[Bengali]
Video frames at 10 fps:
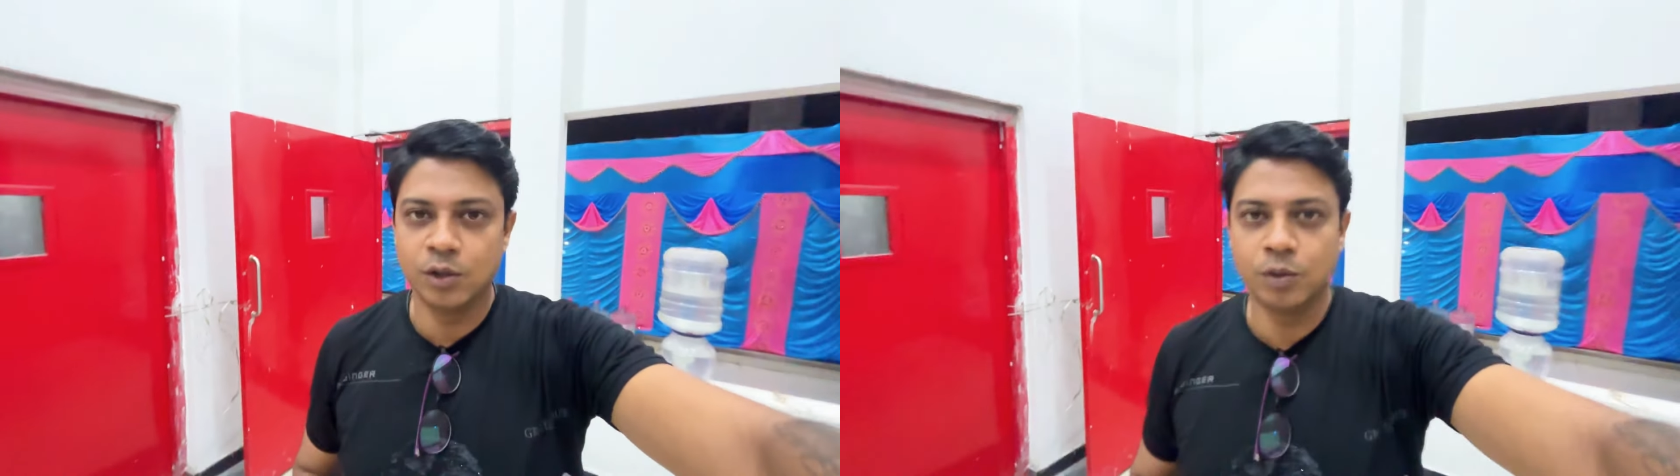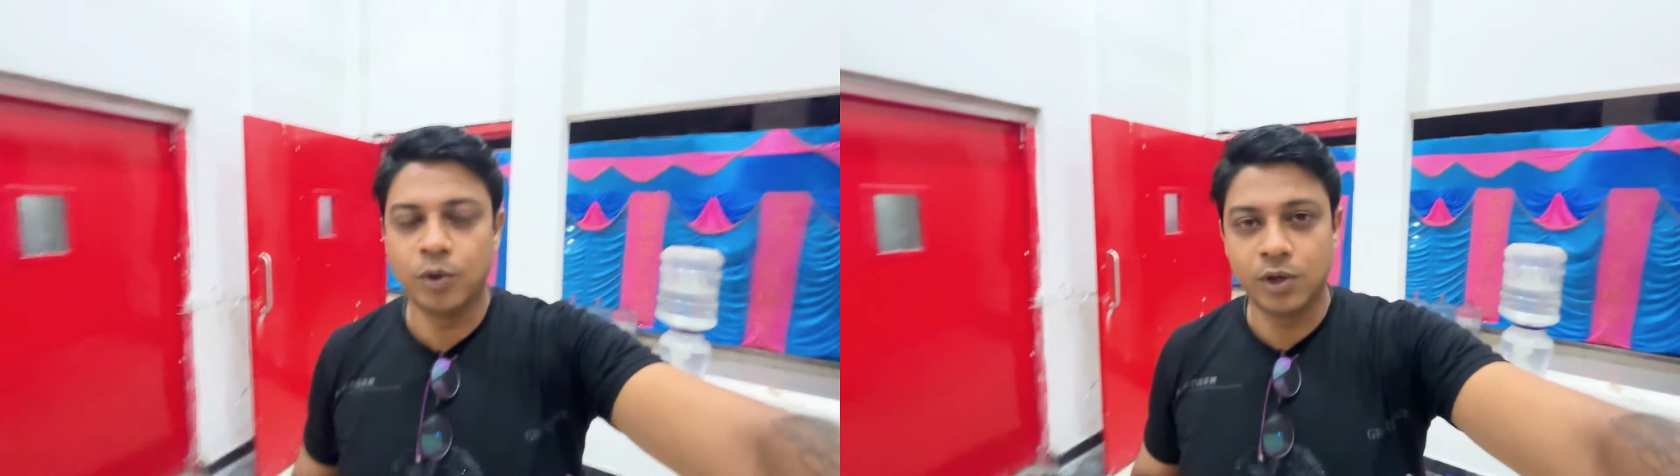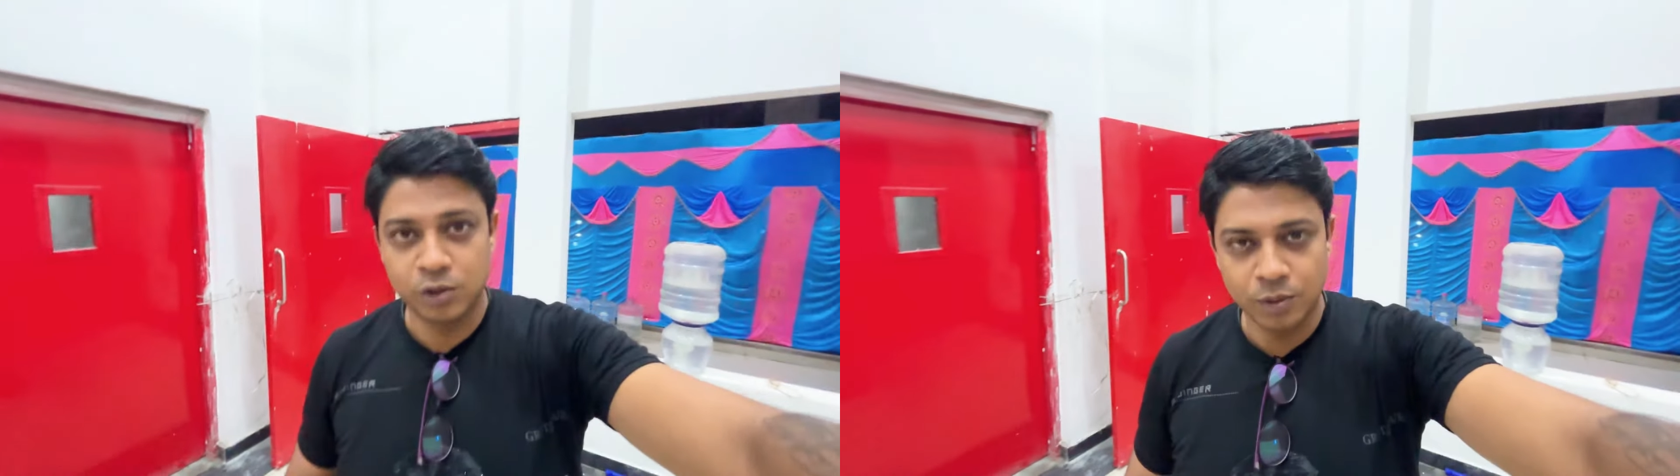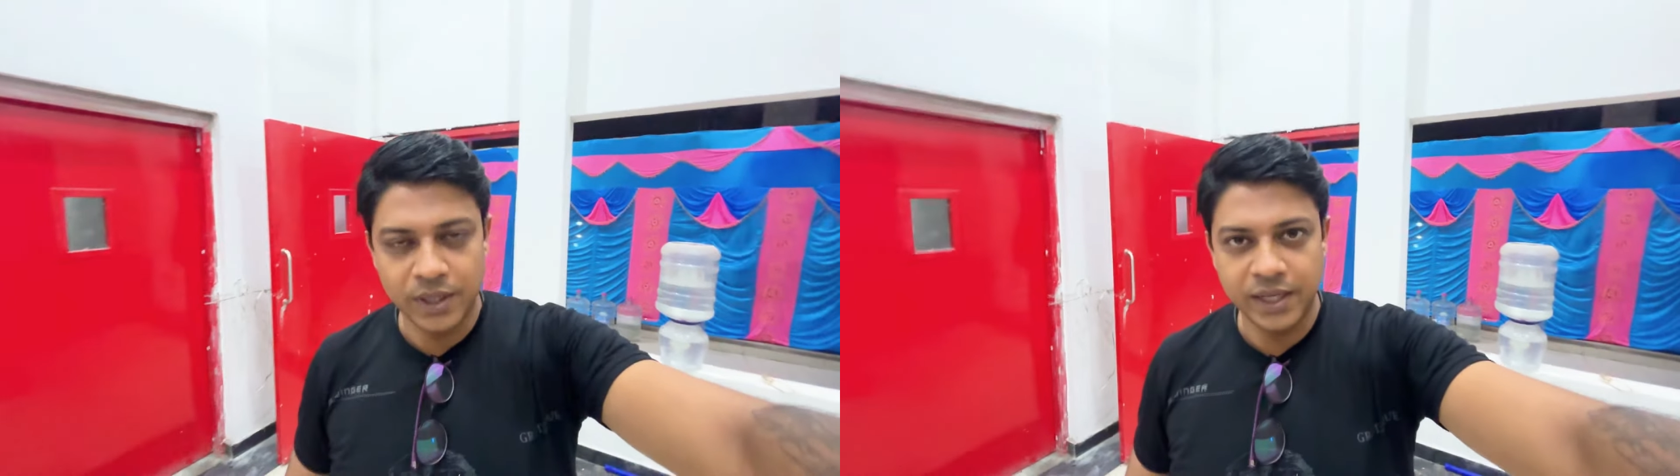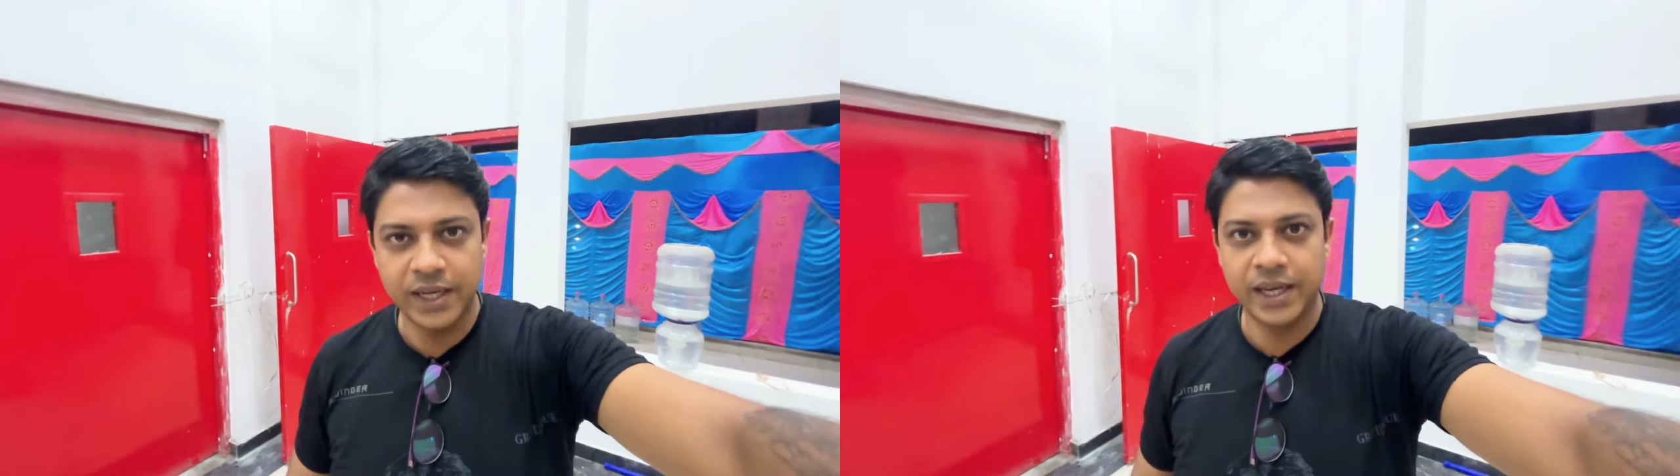তো
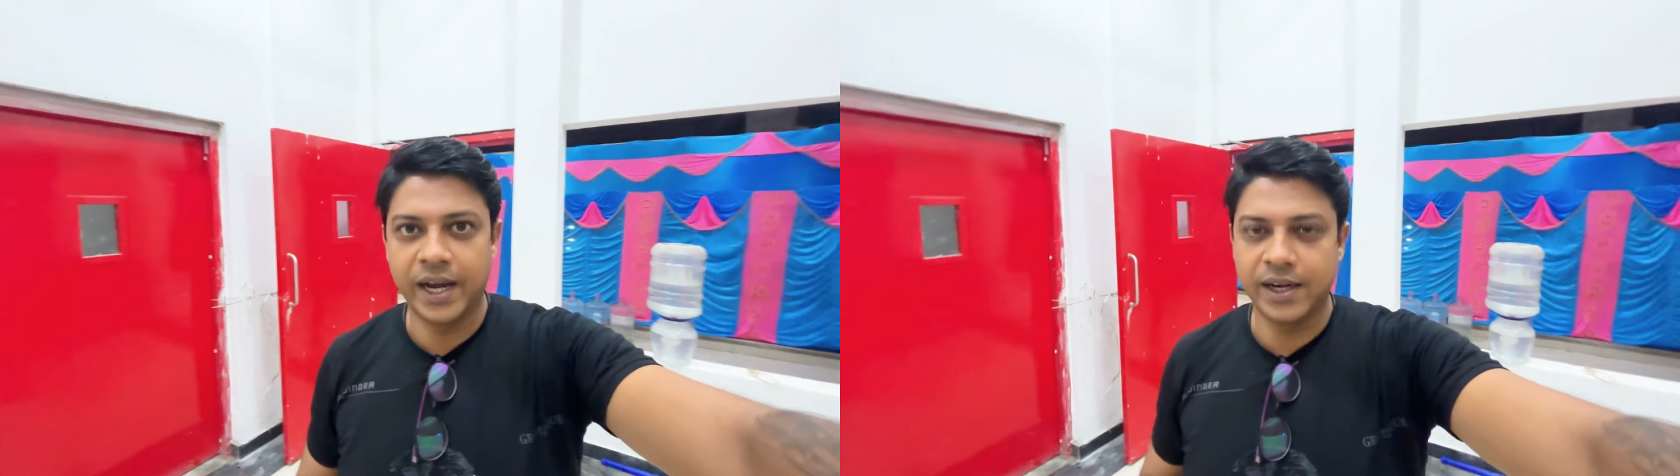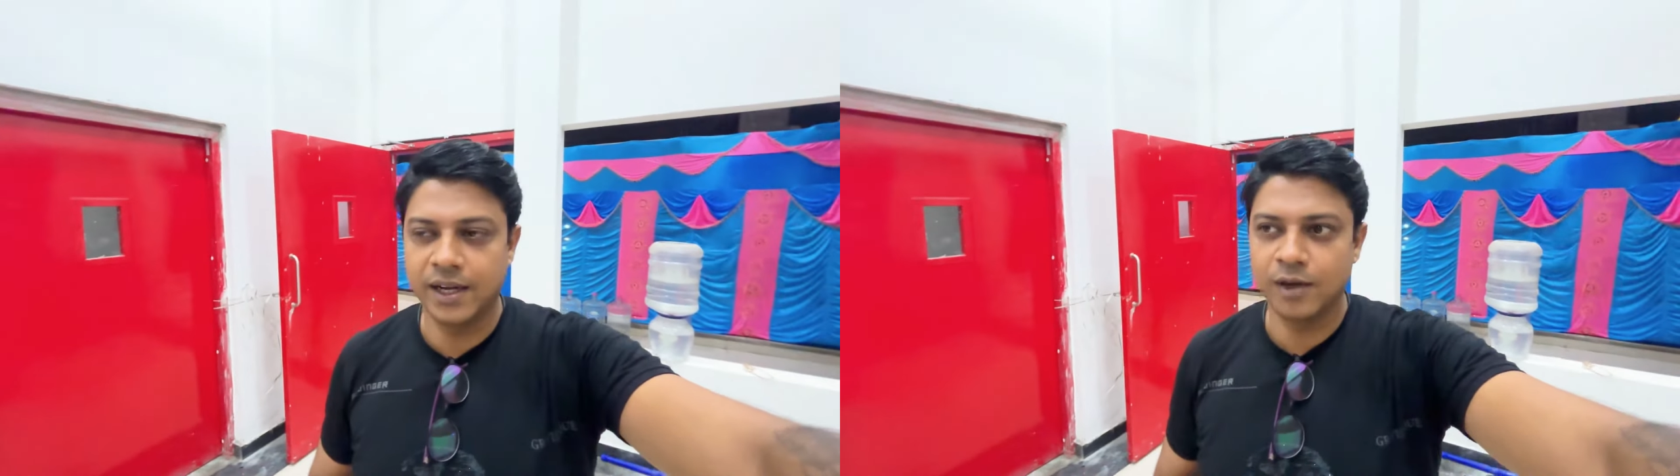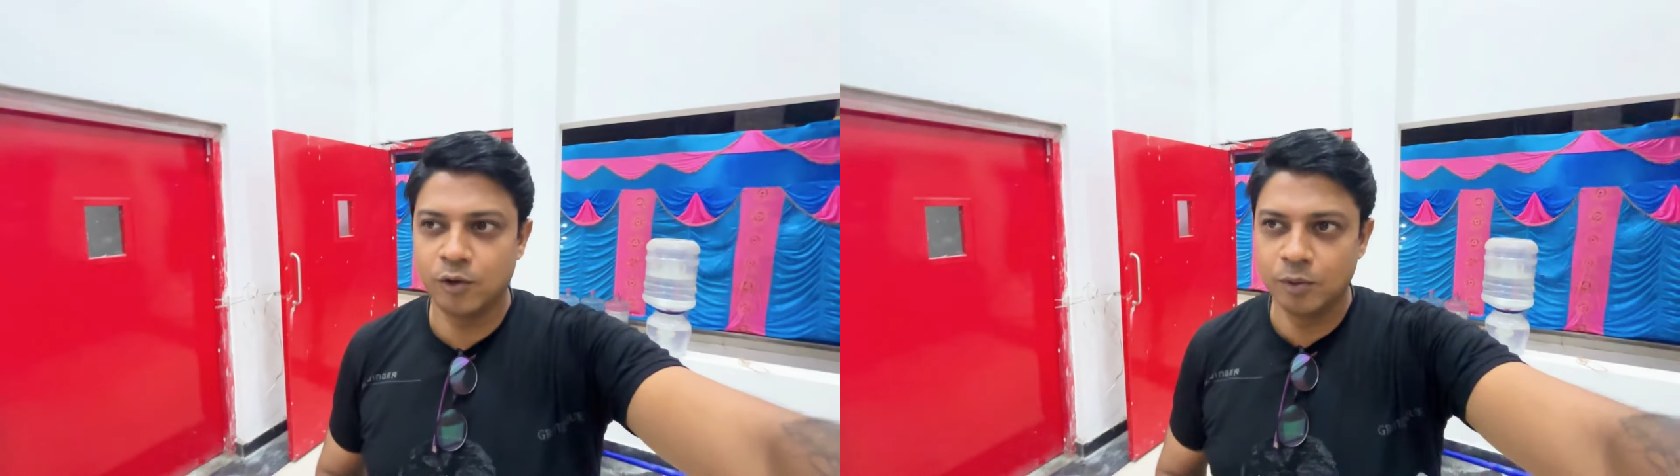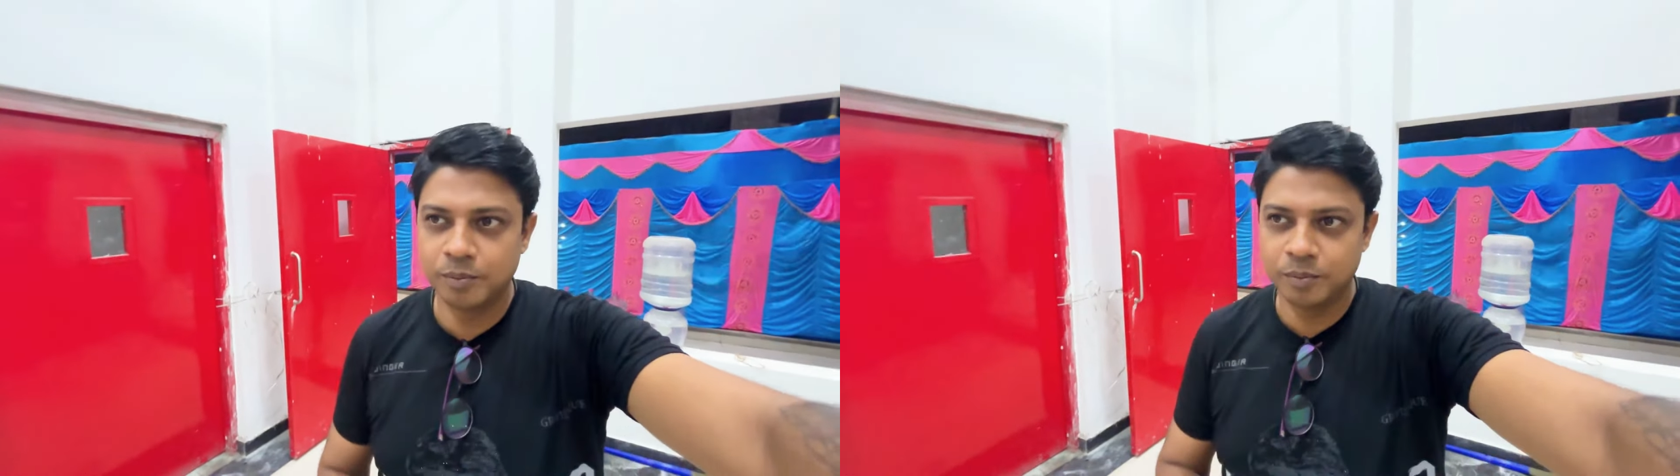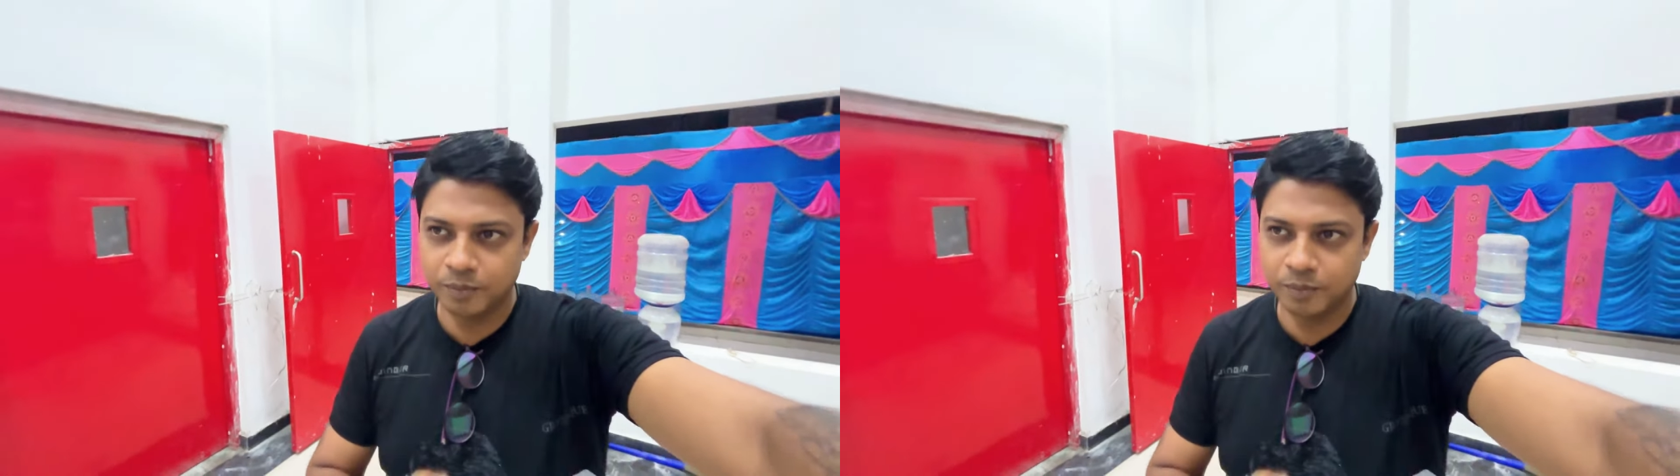বর্ধমানে একটা খুব